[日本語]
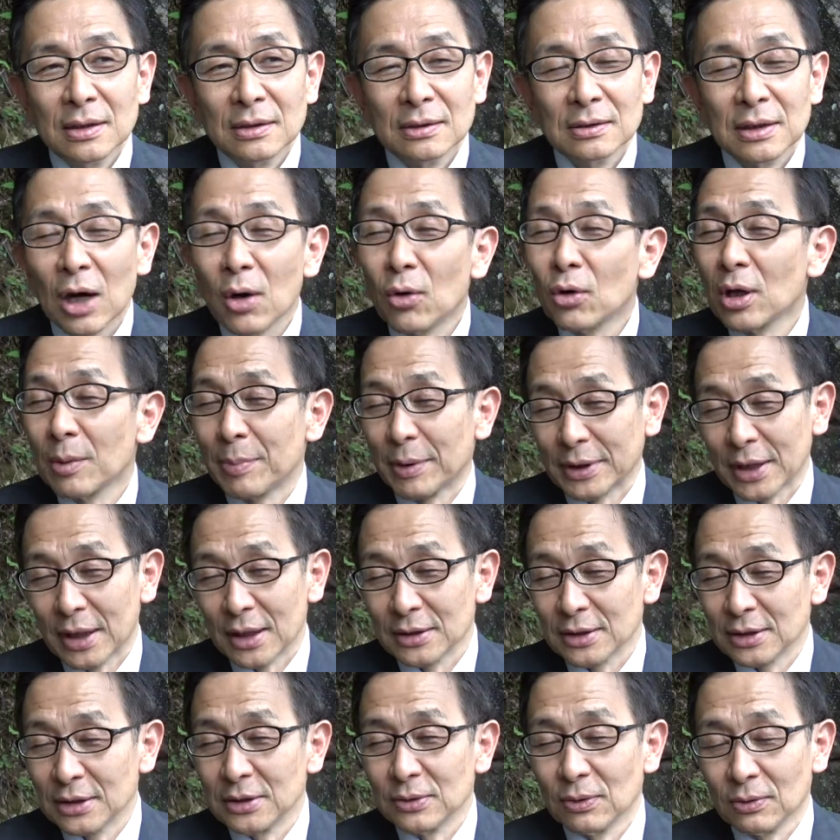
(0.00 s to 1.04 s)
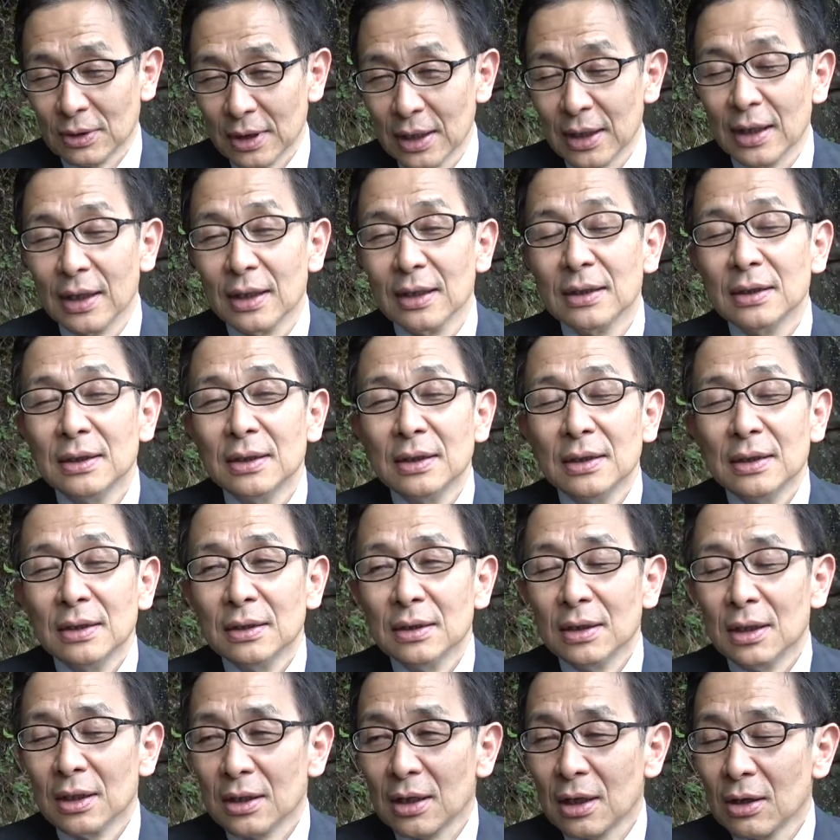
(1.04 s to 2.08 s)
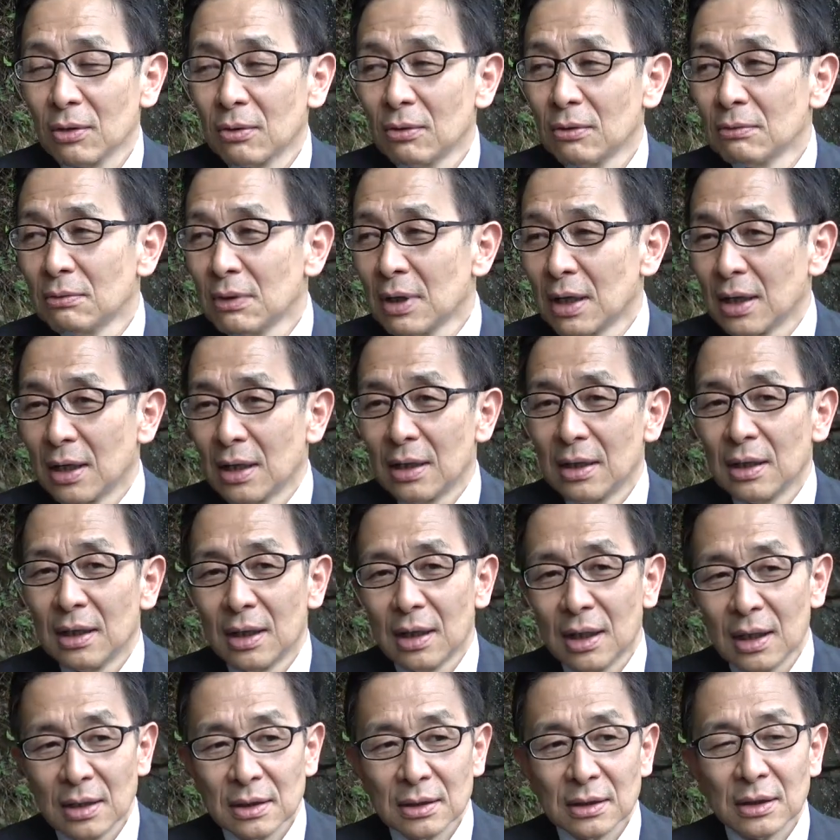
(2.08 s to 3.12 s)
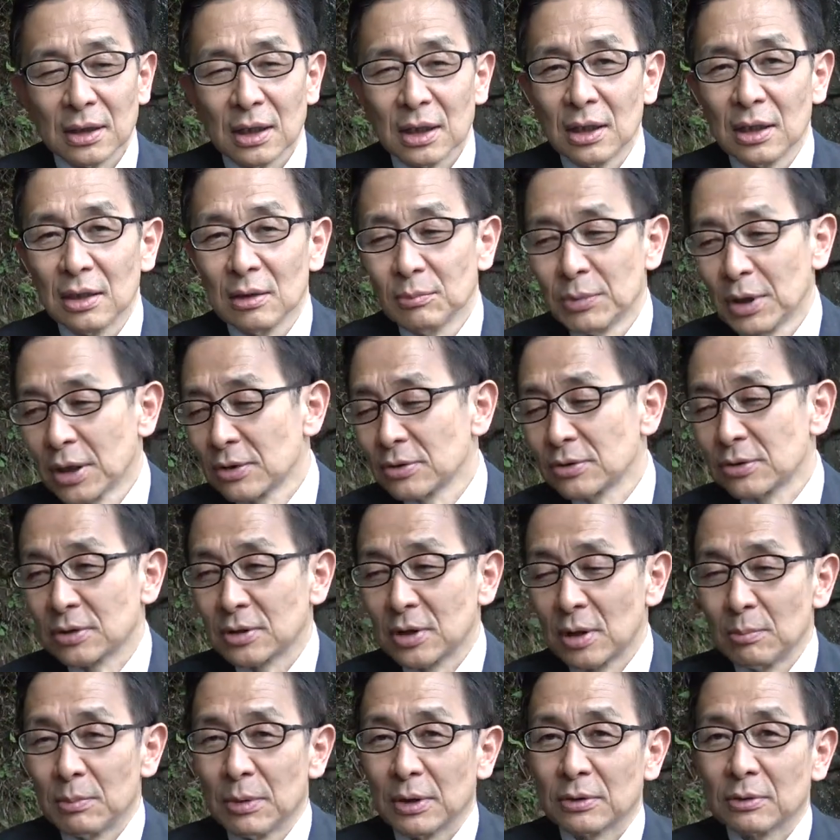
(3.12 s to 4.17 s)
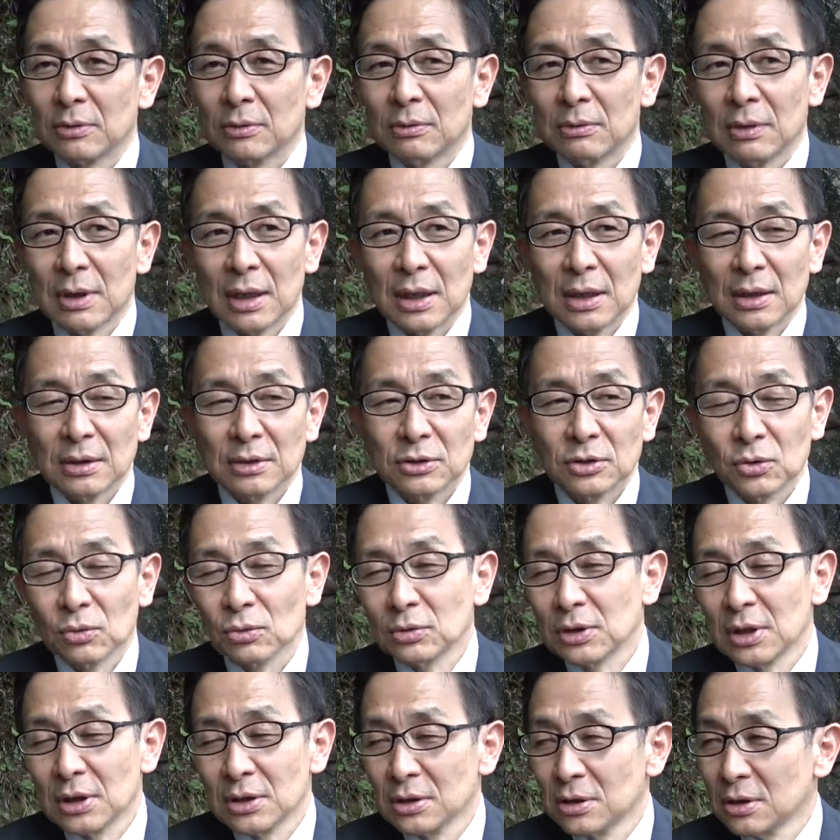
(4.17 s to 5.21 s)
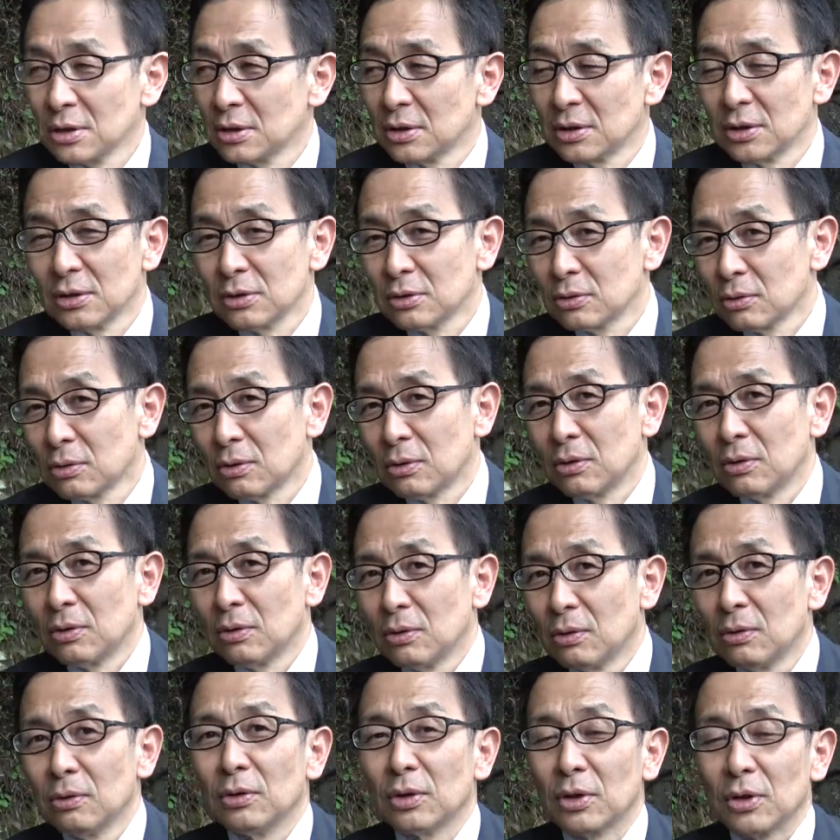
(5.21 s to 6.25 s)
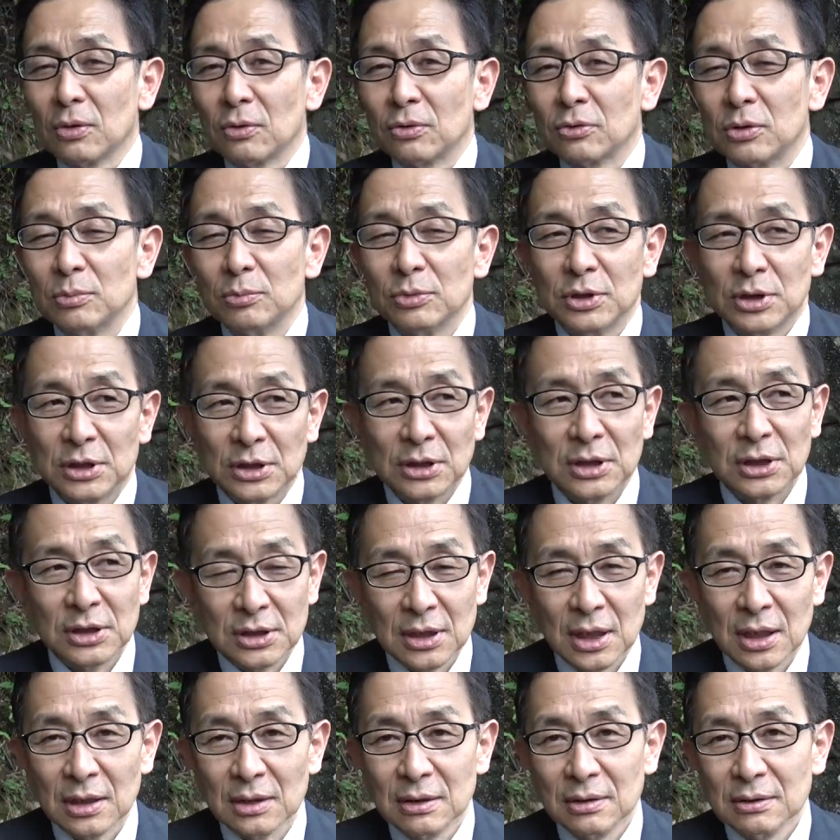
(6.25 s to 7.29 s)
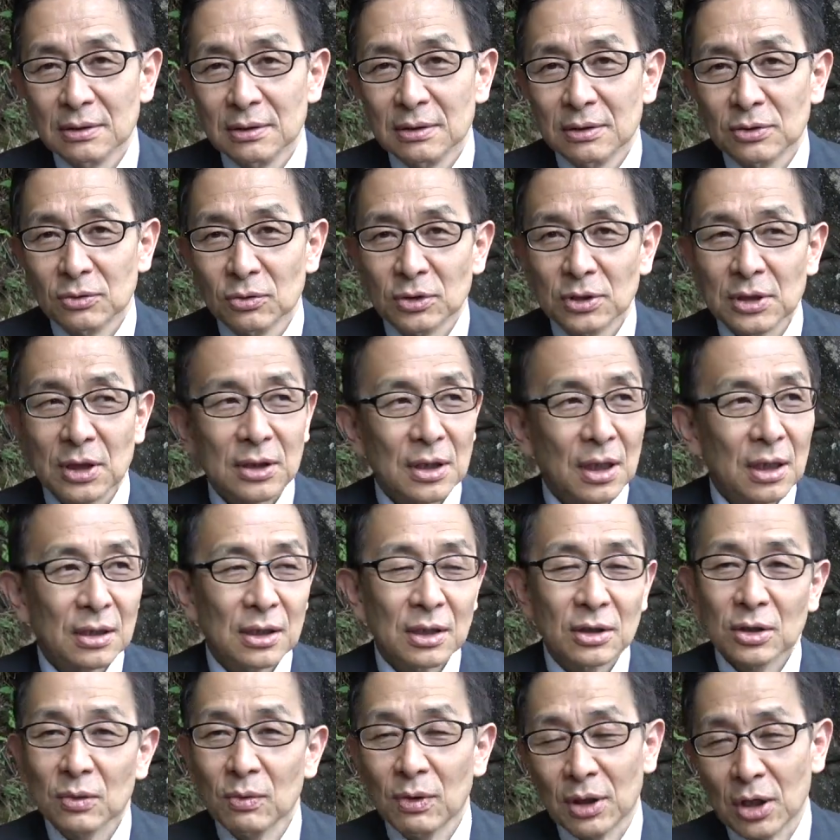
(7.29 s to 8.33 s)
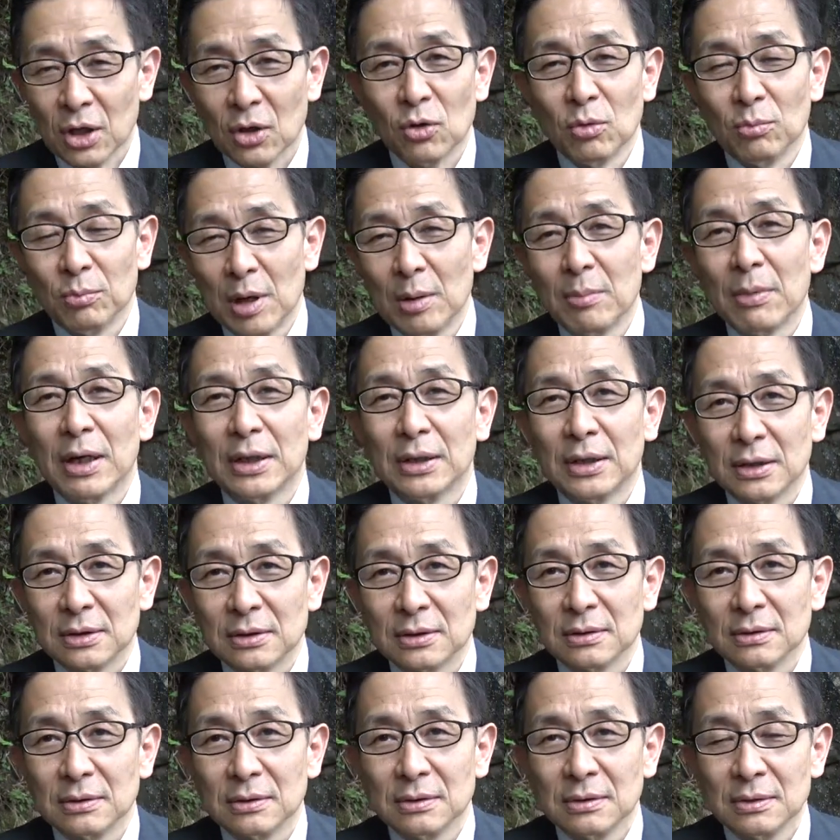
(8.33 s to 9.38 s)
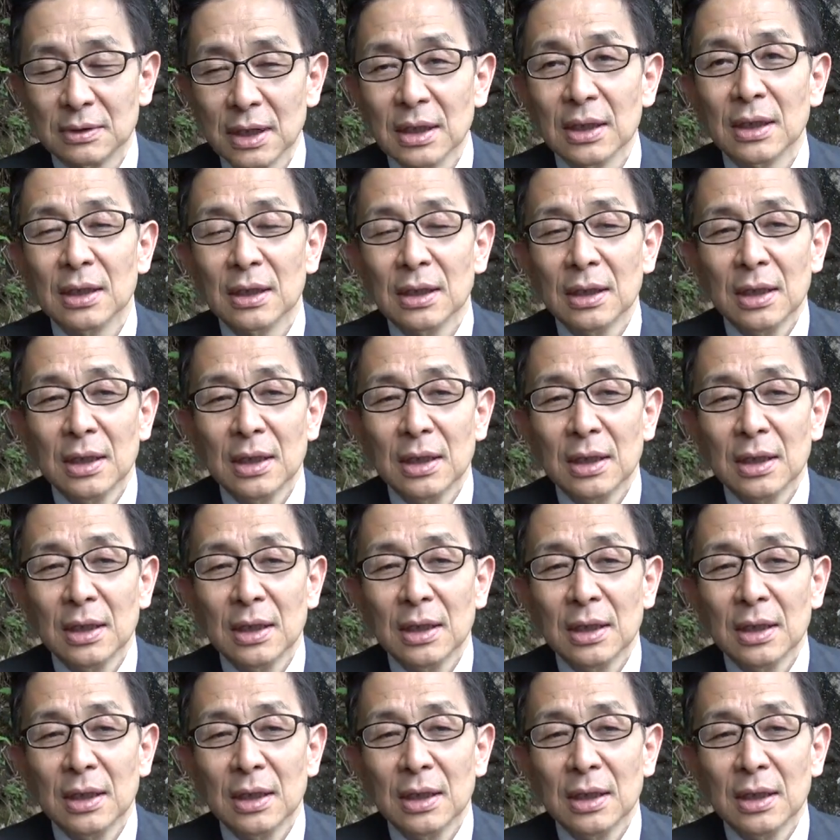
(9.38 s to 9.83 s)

治れば正しいのでで基本は半下白術天麻湯は朝鮮人参と奥義を含む腎偽剤そしてターゲットは基本めまいです、ね、